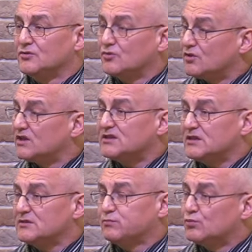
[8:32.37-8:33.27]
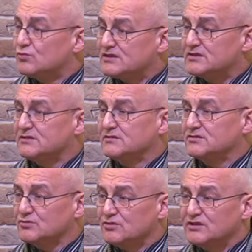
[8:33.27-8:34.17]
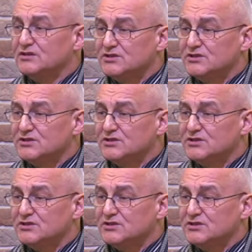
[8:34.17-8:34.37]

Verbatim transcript: Но этот путь суетной